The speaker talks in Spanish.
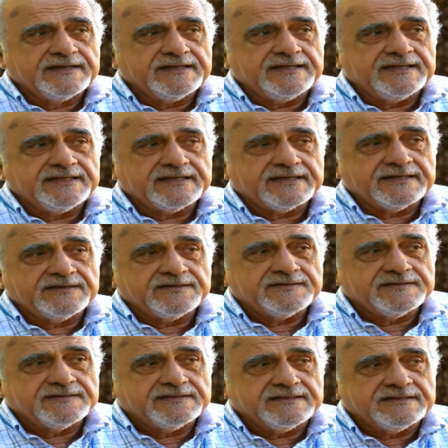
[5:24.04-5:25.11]
y
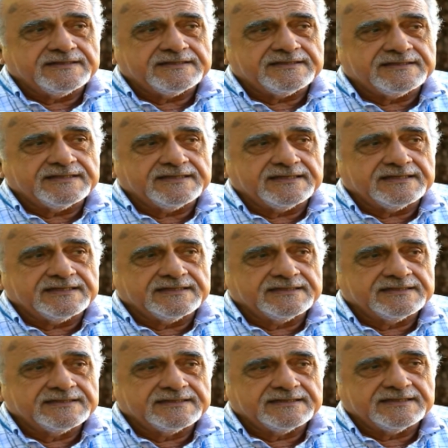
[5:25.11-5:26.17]
dijeron, este,
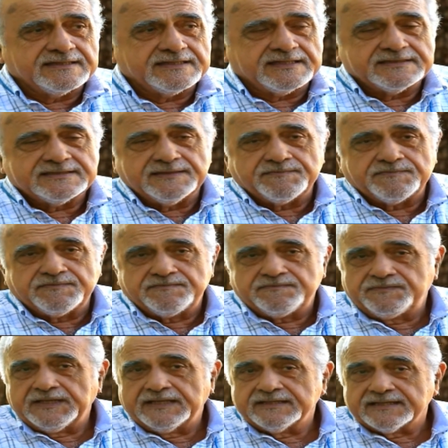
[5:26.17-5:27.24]
¿qué tal si
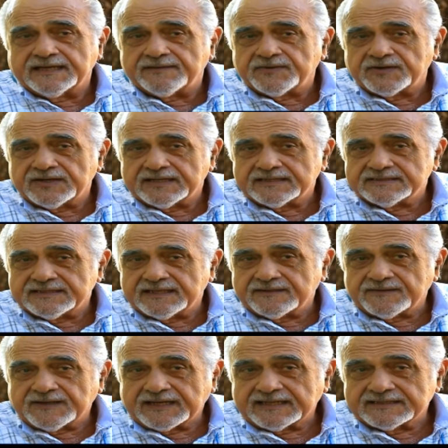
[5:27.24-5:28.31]
plantamos la
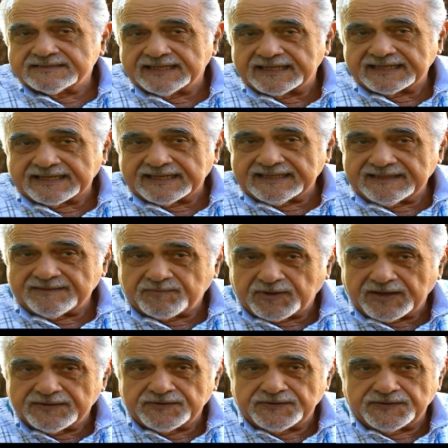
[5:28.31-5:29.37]
hierba acá cerca del
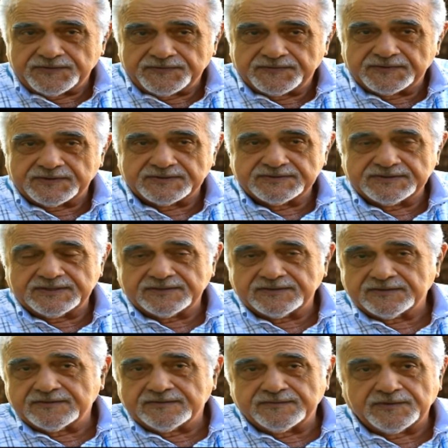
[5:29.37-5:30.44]
pueblo? ¿No es
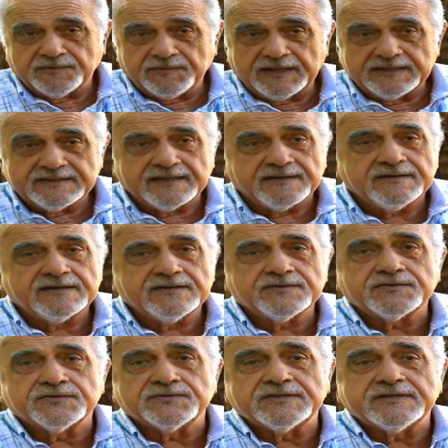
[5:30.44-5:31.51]
cierto? Como plantaban
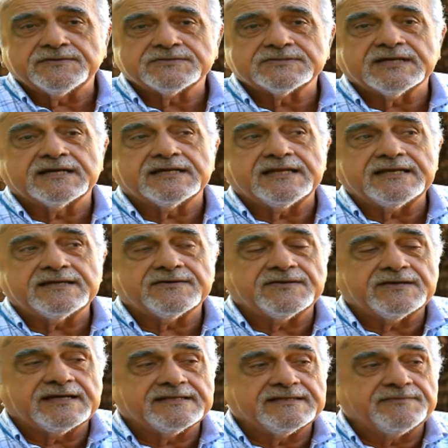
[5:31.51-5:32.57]
los cultivos
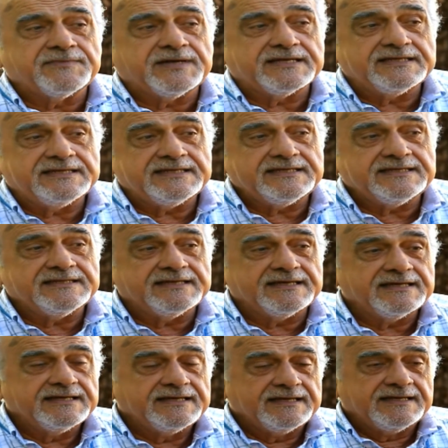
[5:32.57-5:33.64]
agrícolas de maíz,
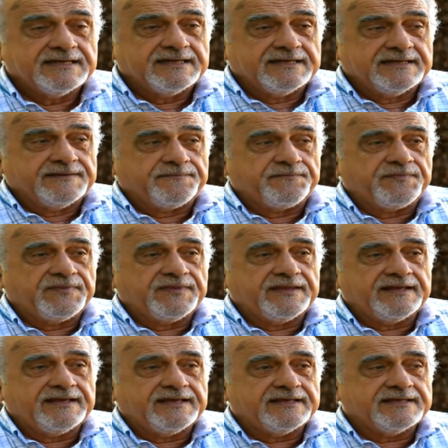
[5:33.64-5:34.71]
de,
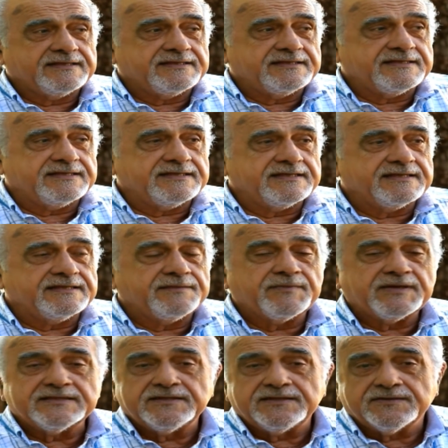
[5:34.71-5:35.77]
de, este,
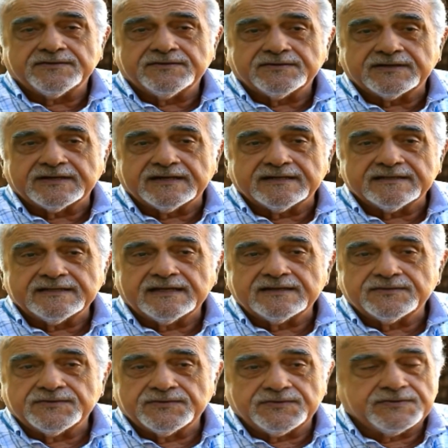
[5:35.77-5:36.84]
mandioca, de
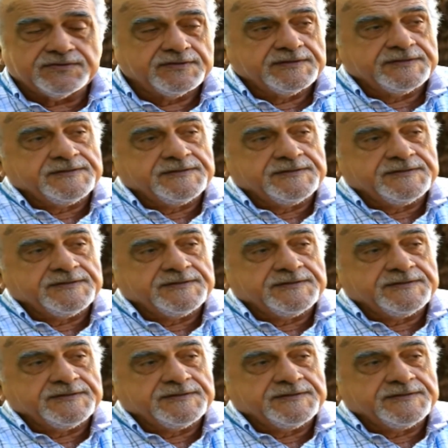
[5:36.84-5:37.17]
algodón.